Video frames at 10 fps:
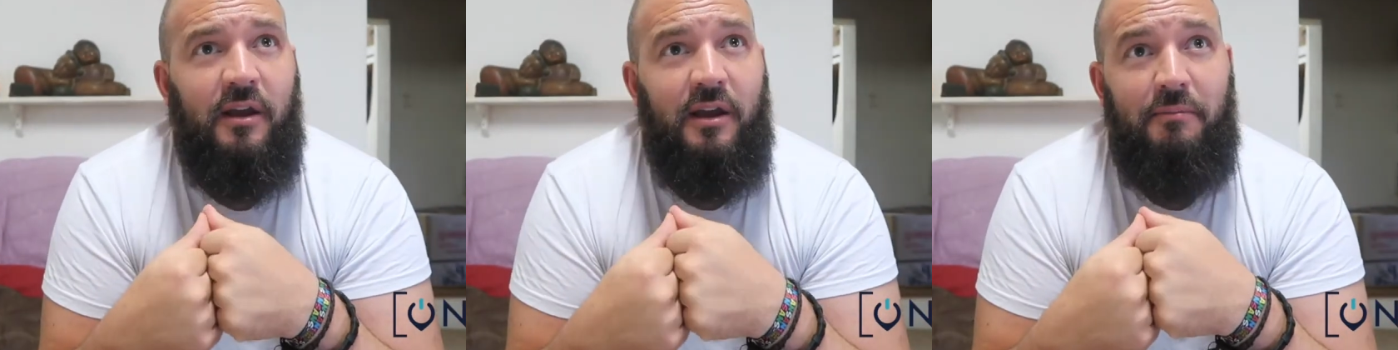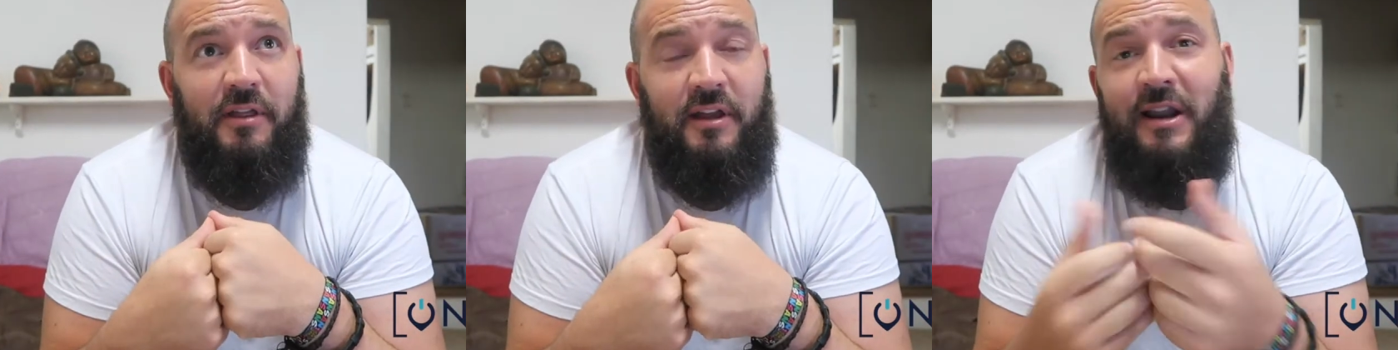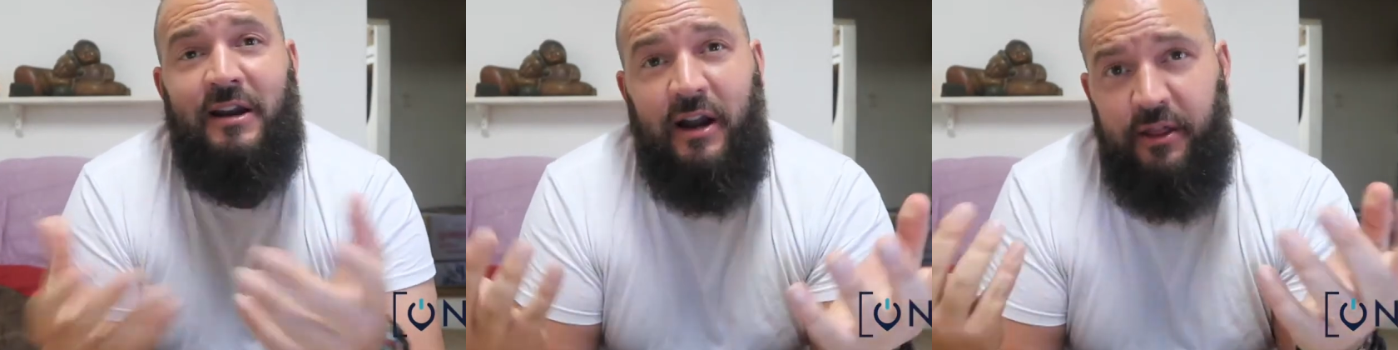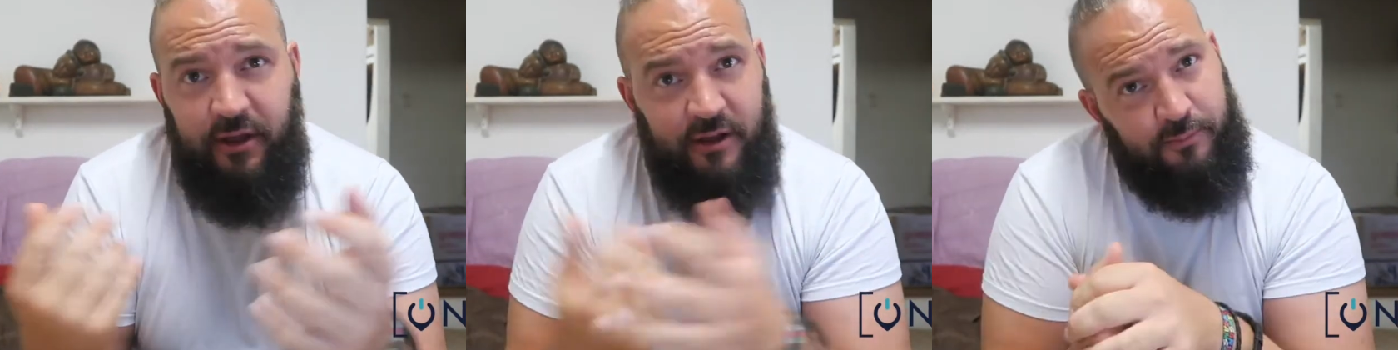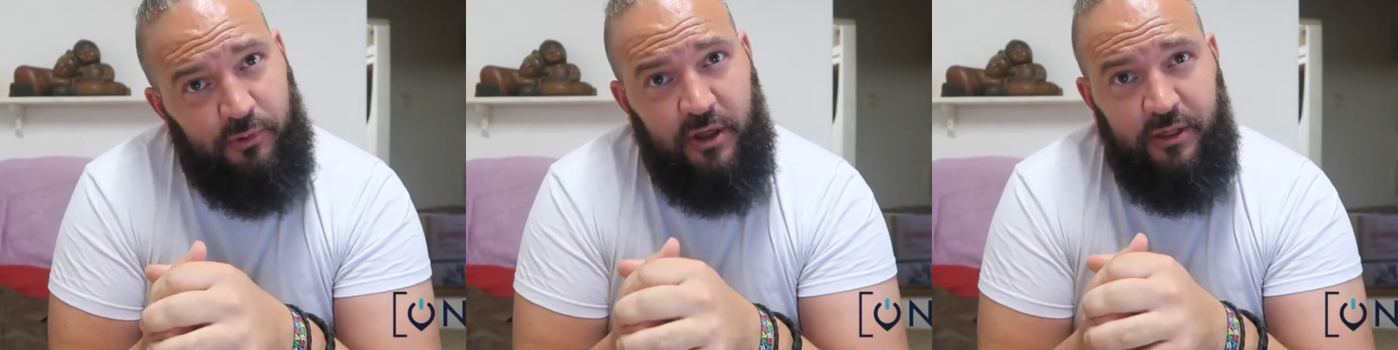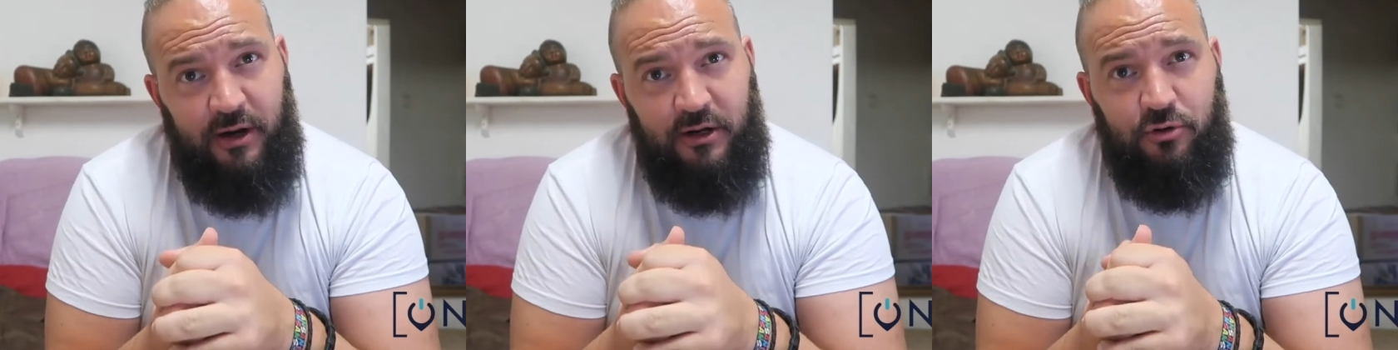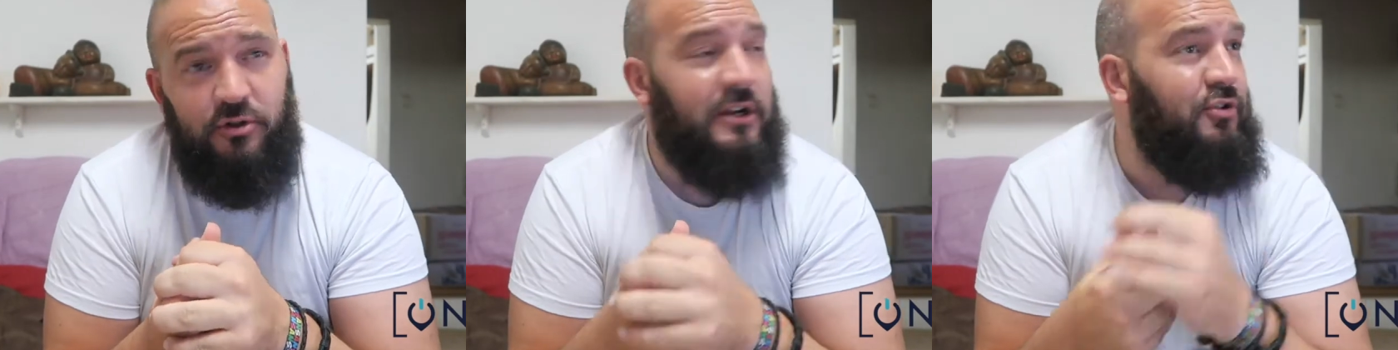que me des las gracias por hacer las
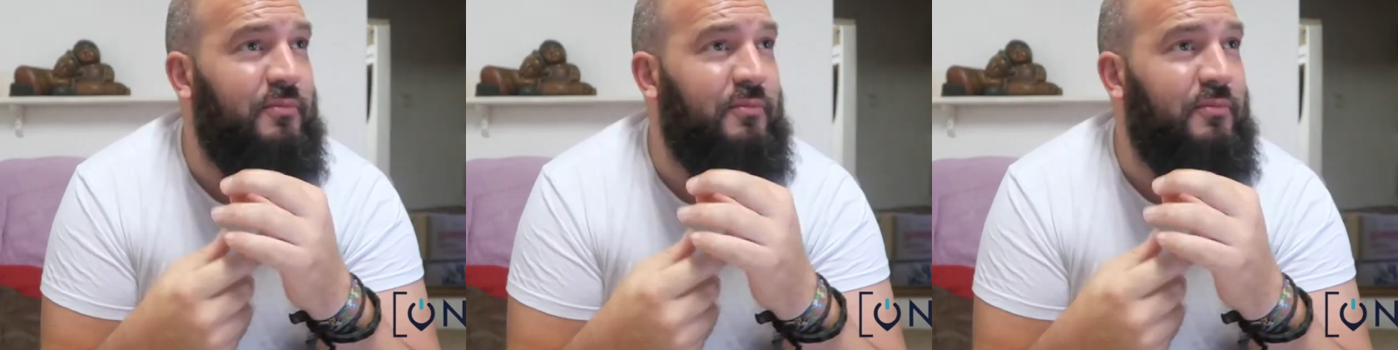cosas,